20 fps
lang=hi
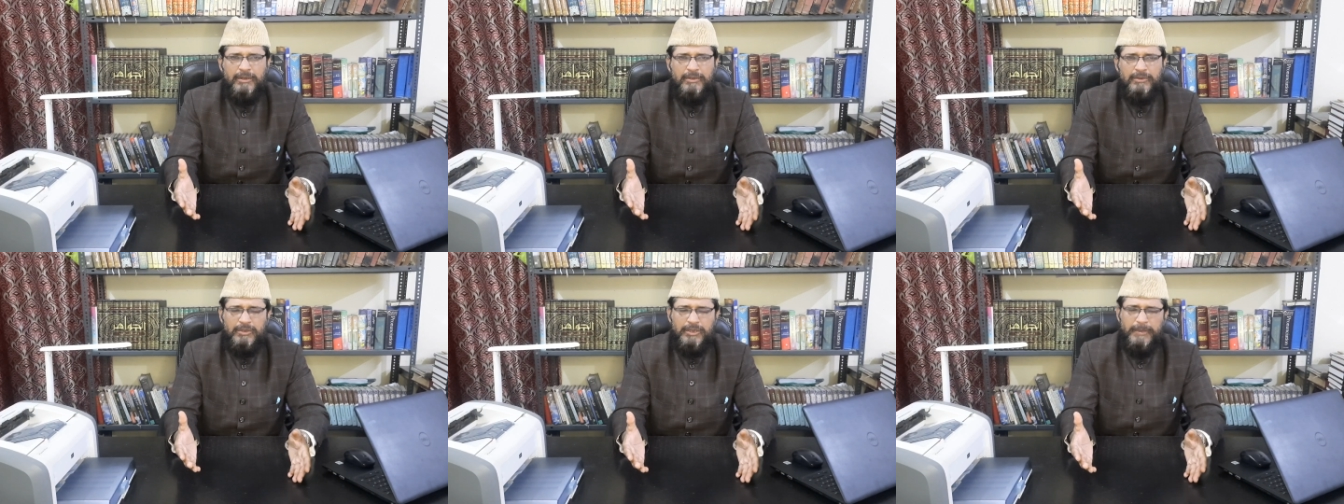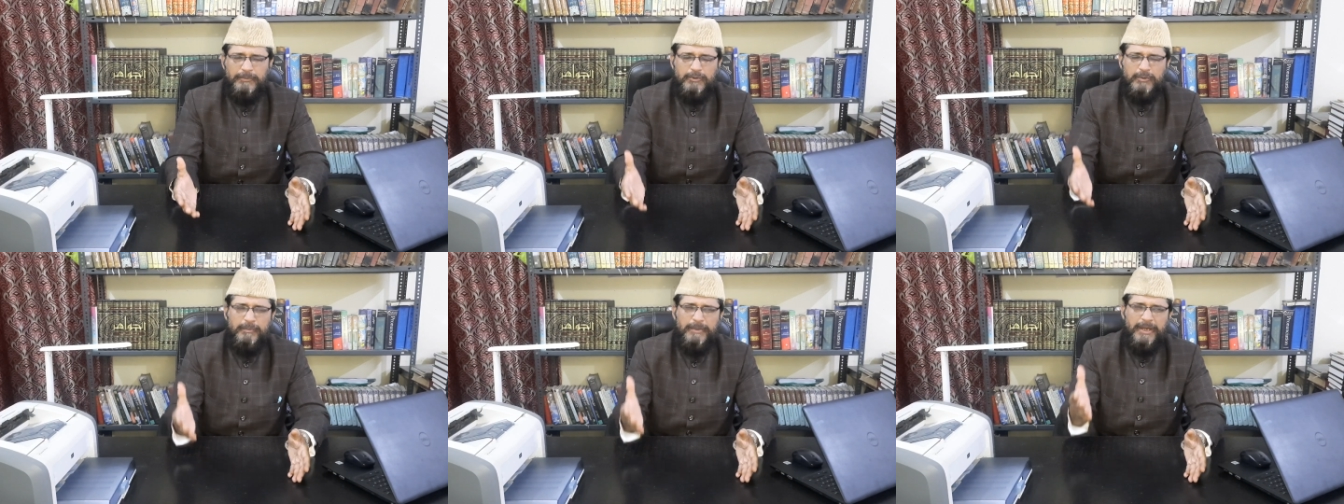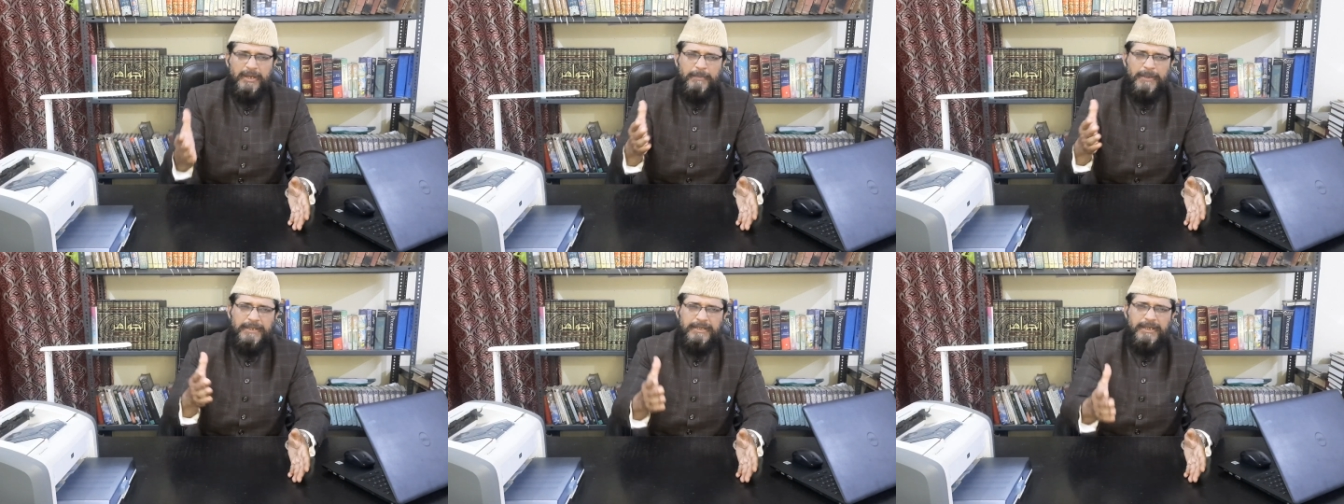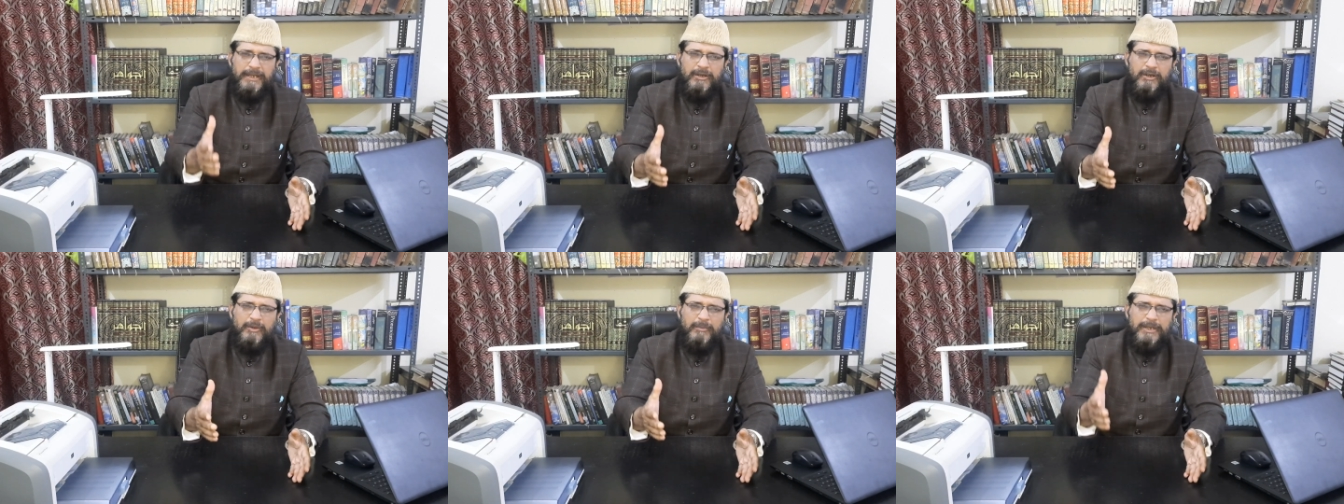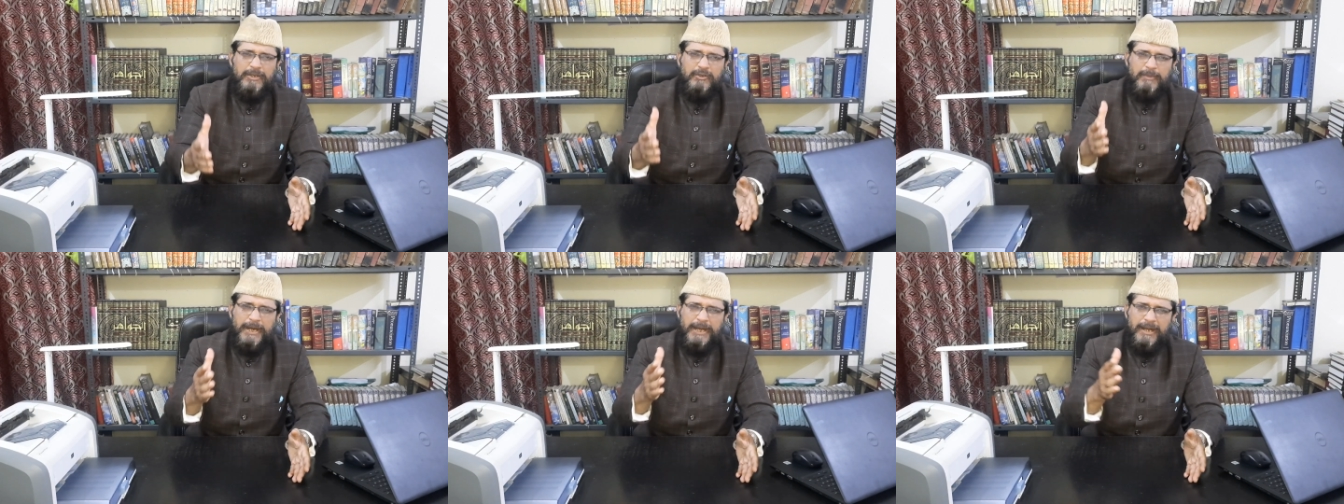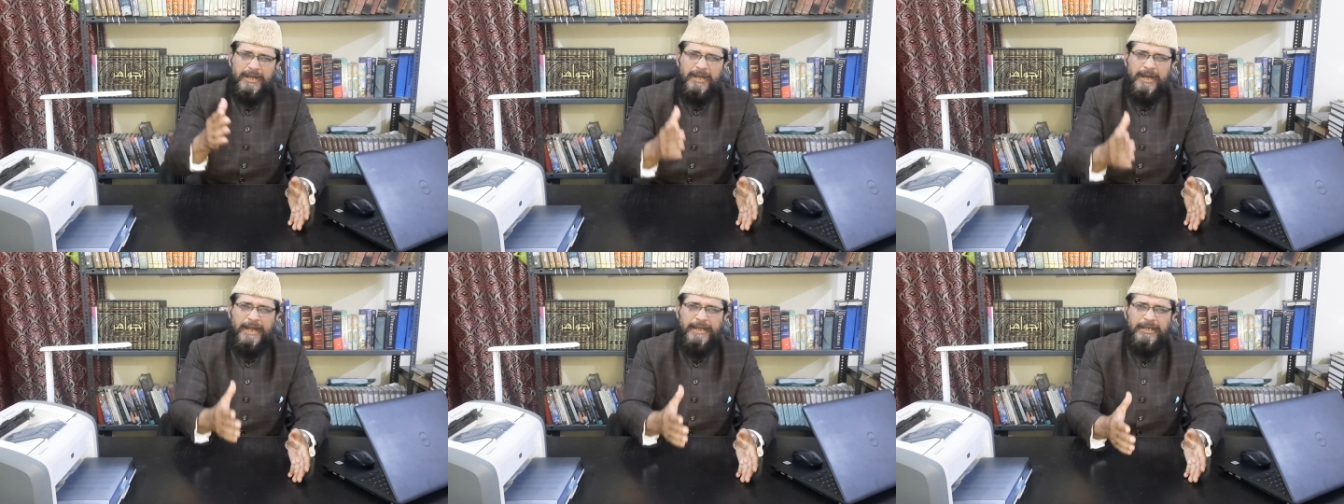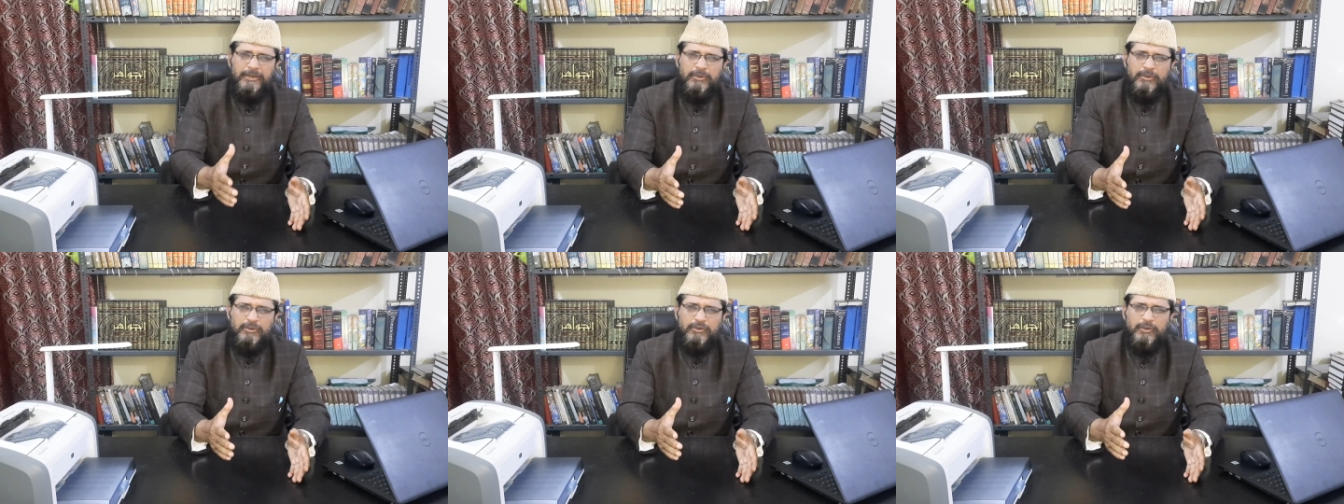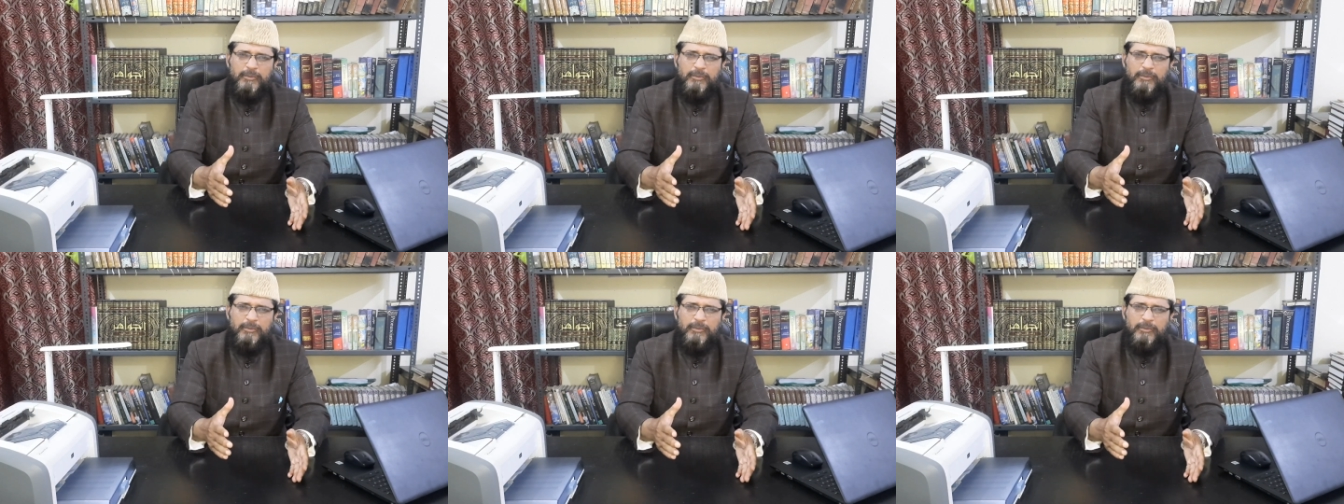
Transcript: तो जब तुम मेरे बंदे हो मैं तुम्हारा खालिक हूं